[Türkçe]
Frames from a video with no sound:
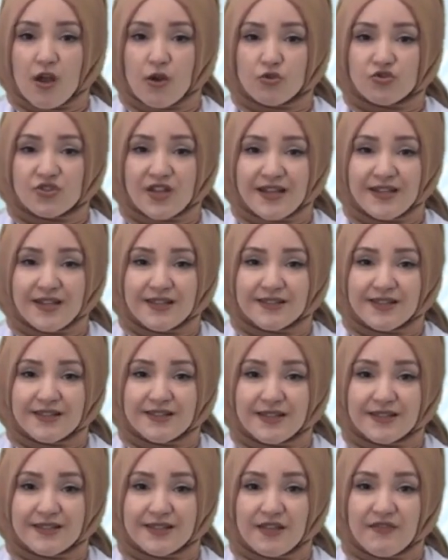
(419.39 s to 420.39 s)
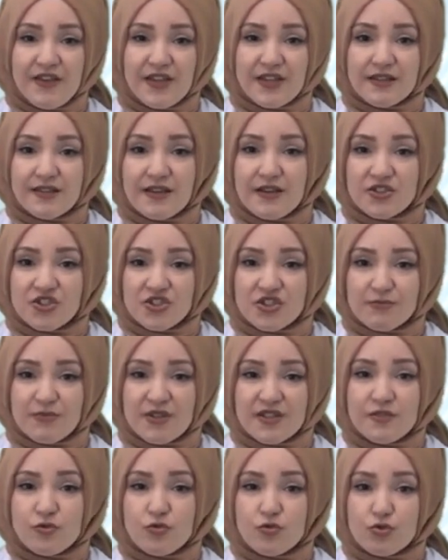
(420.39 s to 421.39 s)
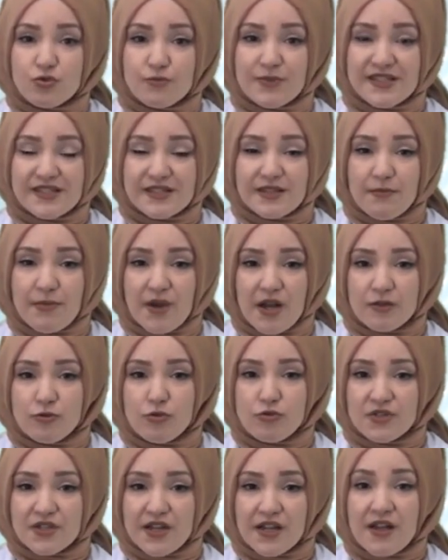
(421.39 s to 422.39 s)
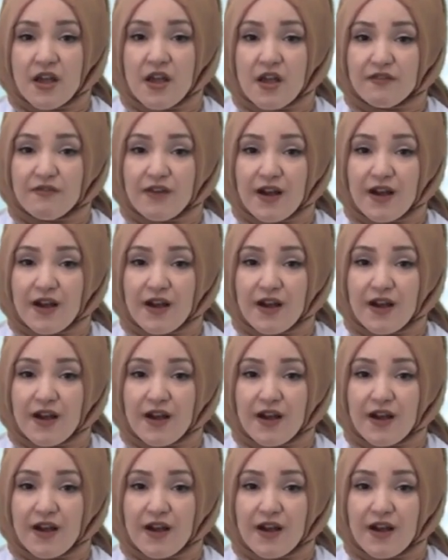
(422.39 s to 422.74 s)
Özellikle derine ve yana aşınmanın sürmesine bağlı olarak